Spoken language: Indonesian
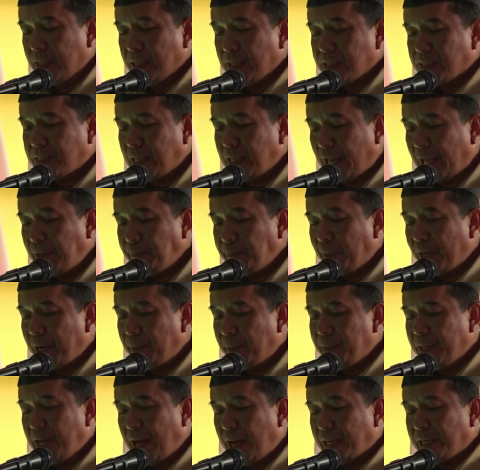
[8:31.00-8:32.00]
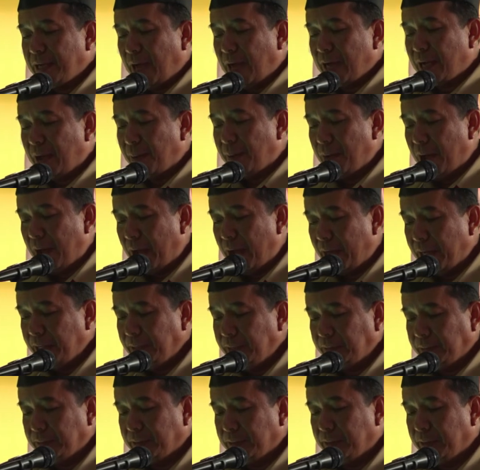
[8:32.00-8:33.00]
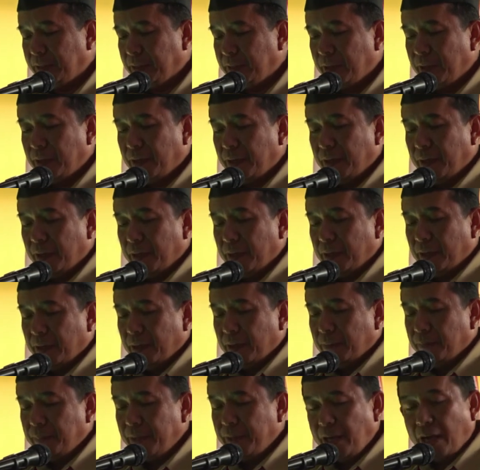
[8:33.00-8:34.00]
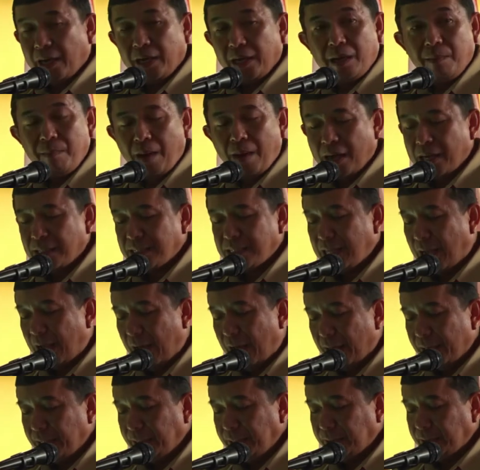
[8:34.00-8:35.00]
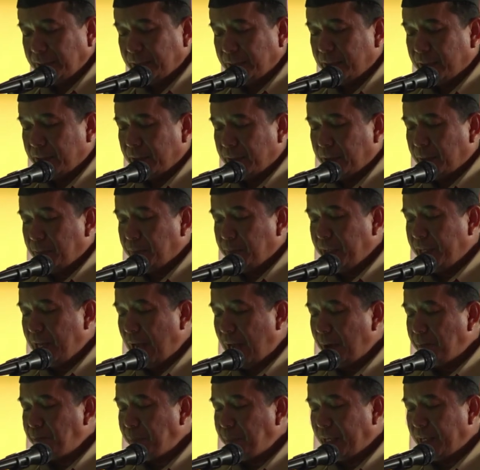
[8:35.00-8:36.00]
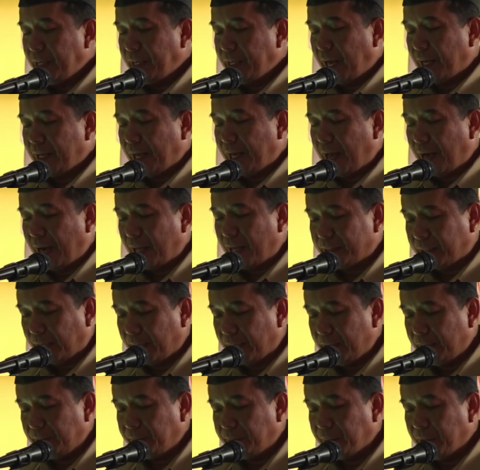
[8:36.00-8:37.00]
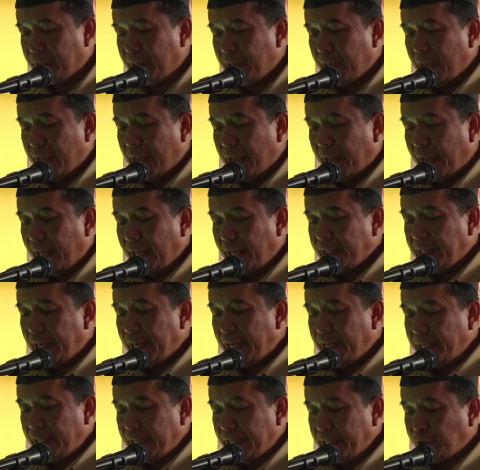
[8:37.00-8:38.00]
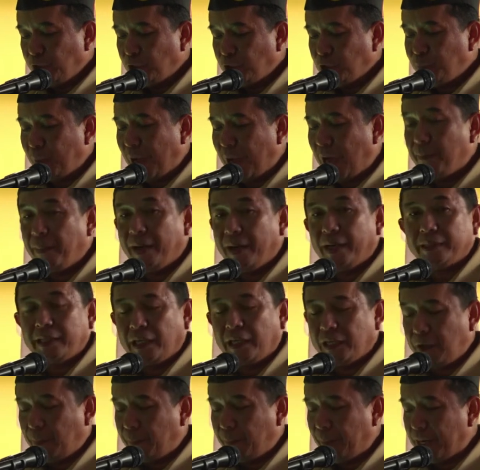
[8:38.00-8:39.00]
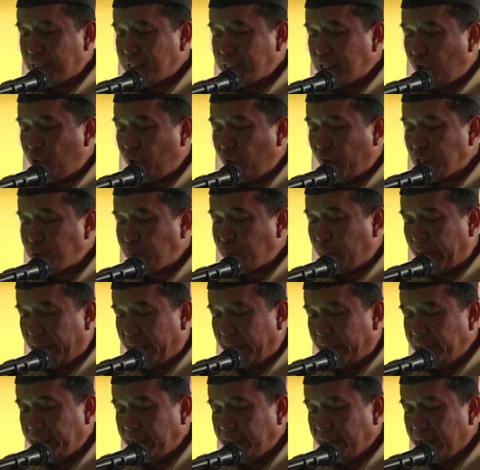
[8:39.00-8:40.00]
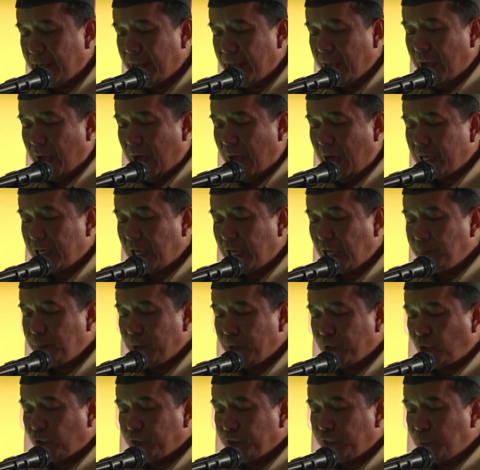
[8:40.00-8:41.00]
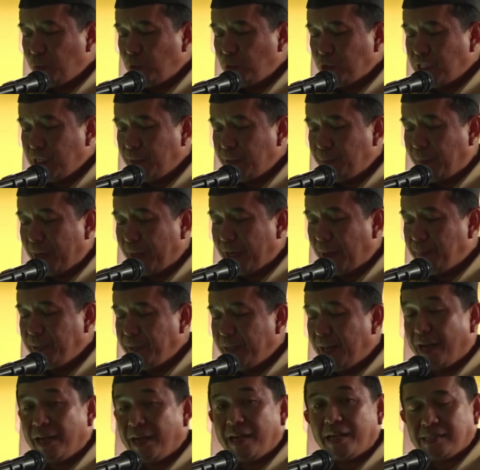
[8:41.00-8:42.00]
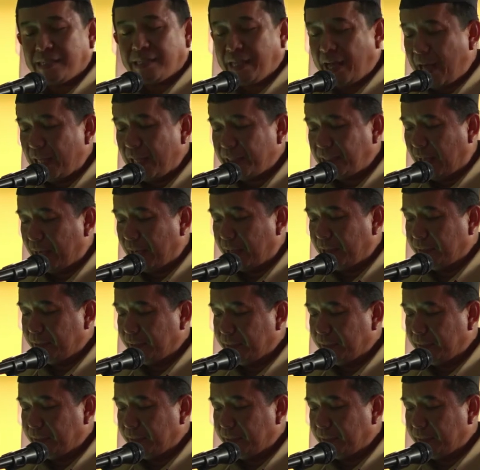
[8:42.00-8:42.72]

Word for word: Selain pada bidang keagamaan, bidang kebangsaan, bidang pendidikan karakter, LDI terus mengamanatkan kepada Saku SPN agar berkontribusi pada bidang kesehatan,